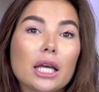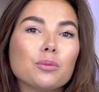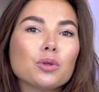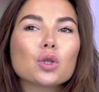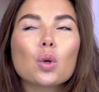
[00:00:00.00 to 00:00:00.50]
Это
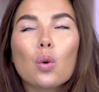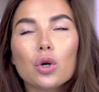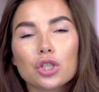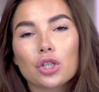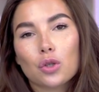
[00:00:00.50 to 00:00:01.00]
будет
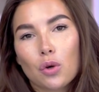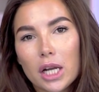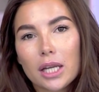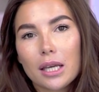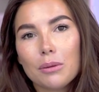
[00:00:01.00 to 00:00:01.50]
очень
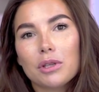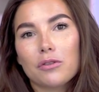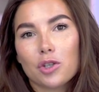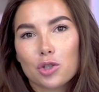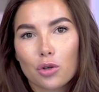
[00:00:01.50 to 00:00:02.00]
актуально именно
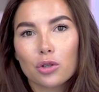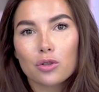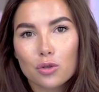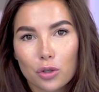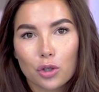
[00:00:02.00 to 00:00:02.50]
в
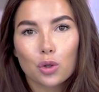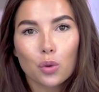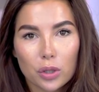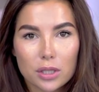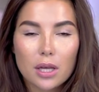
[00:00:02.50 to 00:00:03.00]
резортной зоне,
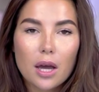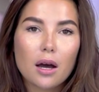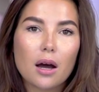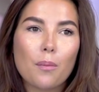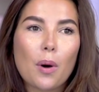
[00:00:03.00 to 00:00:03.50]
то есть
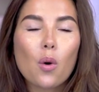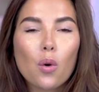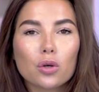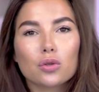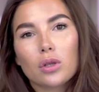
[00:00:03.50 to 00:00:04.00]
а, по
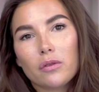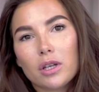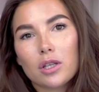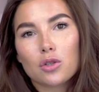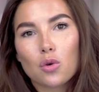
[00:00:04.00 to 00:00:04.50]
городу,
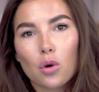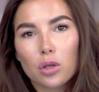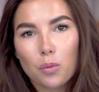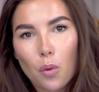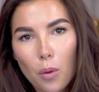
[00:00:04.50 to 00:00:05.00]
наверное, с
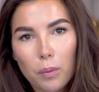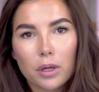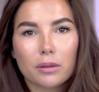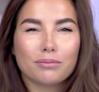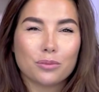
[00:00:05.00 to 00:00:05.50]
голой
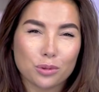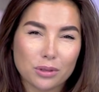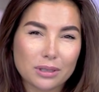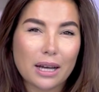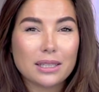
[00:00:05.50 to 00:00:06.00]
попой
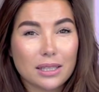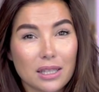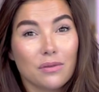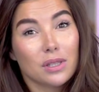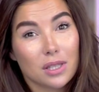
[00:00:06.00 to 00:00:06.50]
будет ходить
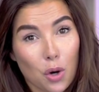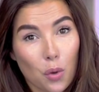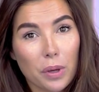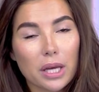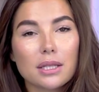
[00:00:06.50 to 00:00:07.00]
не везде
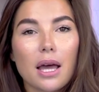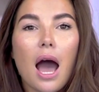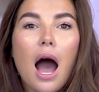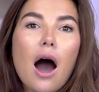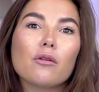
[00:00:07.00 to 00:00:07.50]
уместно,
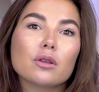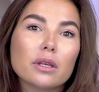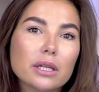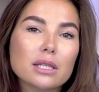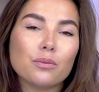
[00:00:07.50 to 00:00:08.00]
а вот
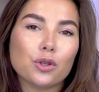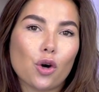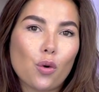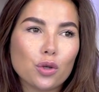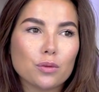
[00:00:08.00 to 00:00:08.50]
если мы
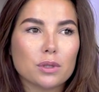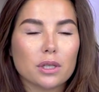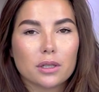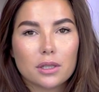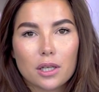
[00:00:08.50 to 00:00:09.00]

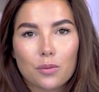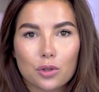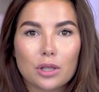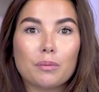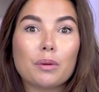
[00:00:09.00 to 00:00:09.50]
находимся
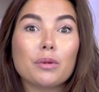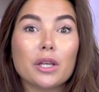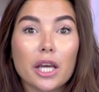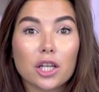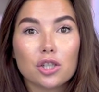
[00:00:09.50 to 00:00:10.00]
где-нибудь на
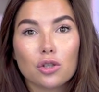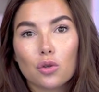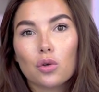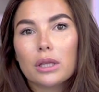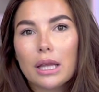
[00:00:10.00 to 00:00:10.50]
побережье,
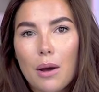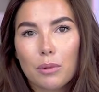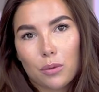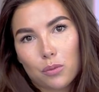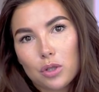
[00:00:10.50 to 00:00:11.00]
то там
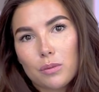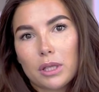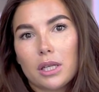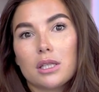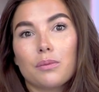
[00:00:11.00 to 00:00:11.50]
это будет
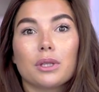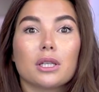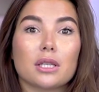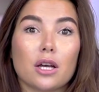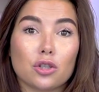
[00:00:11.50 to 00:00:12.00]
смотреться
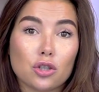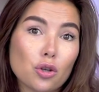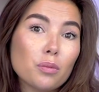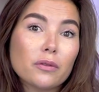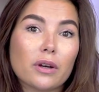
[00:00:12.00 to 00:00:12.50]
потрясающе,
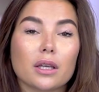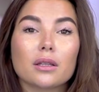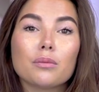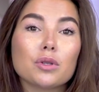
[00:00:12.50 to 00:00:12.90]
особенно в каких-то